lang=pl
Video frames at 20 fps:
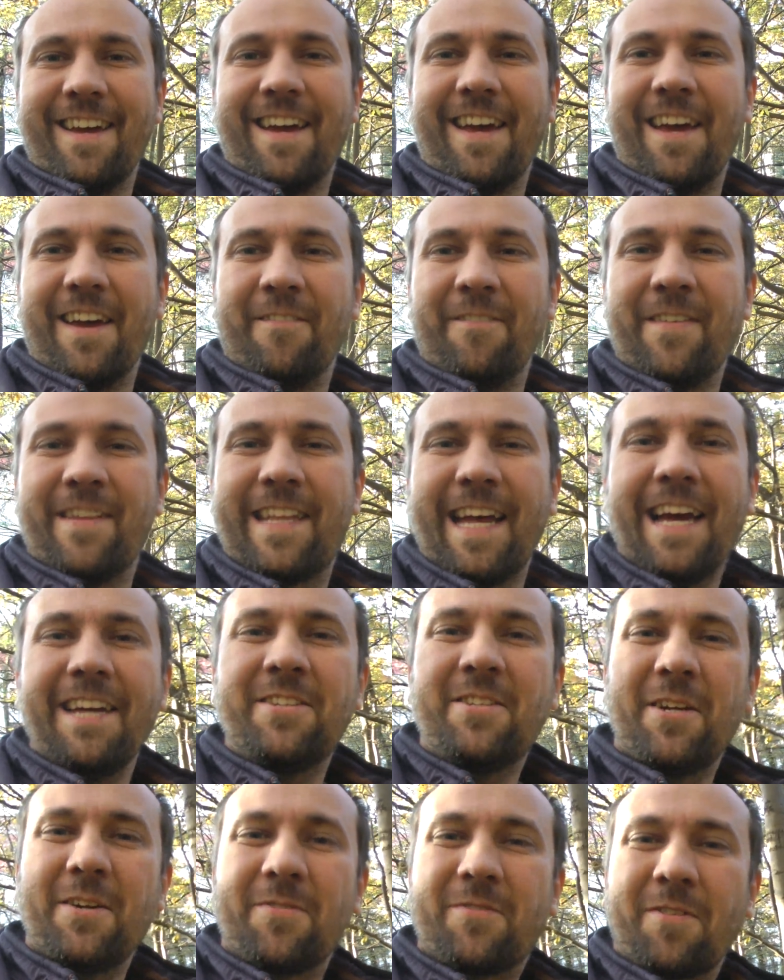E,
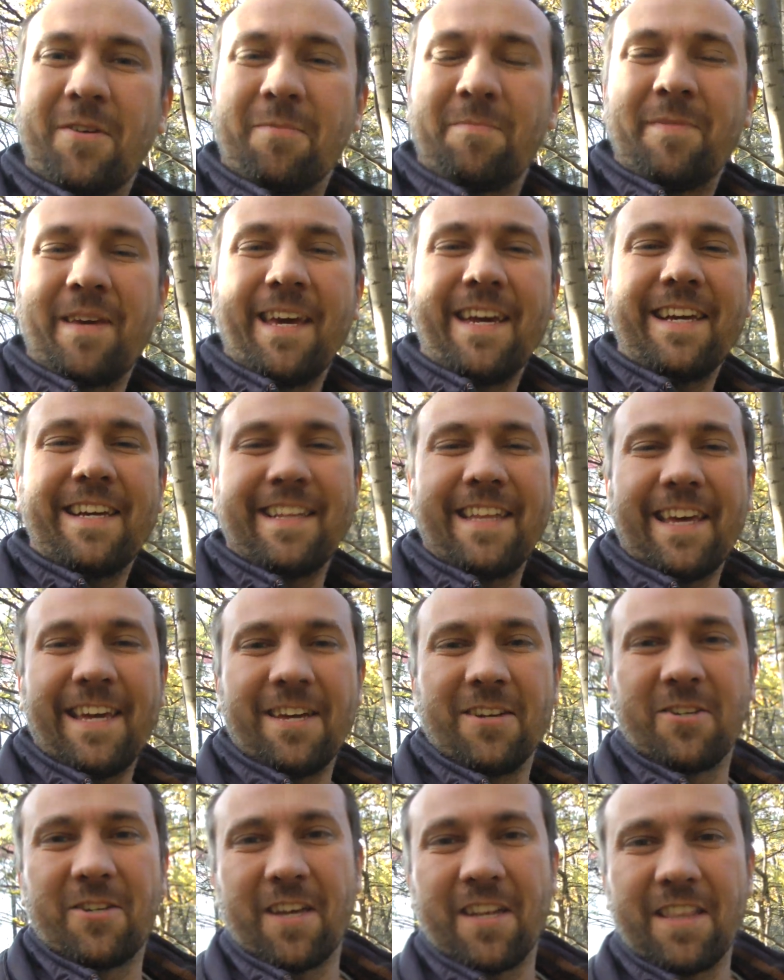witajcie w to piękne
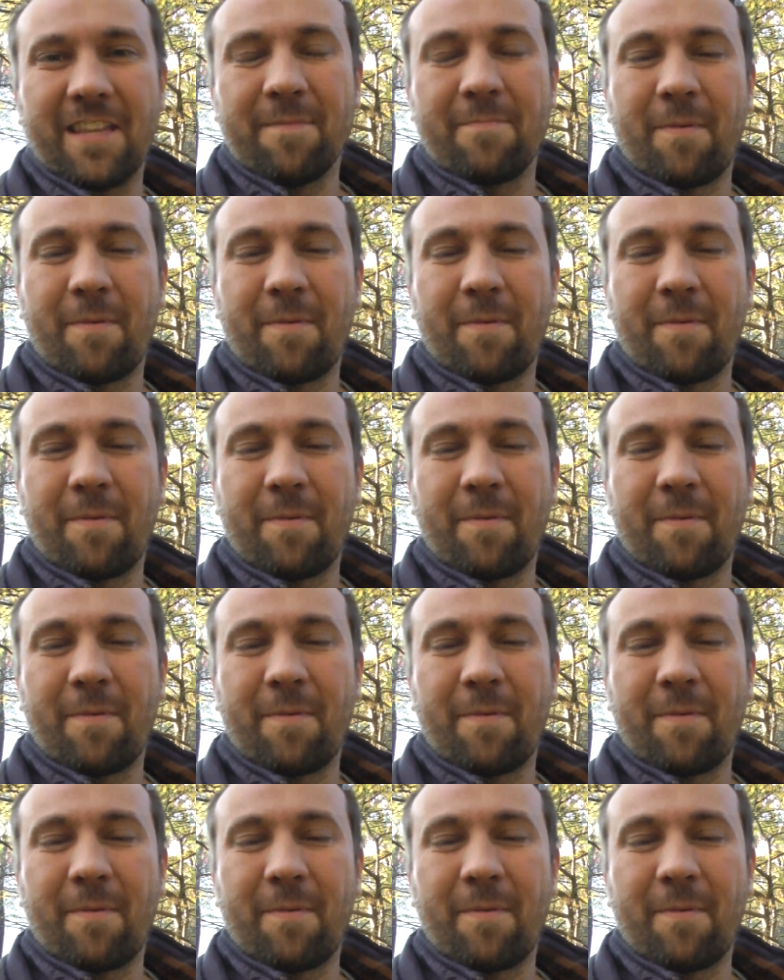jesienne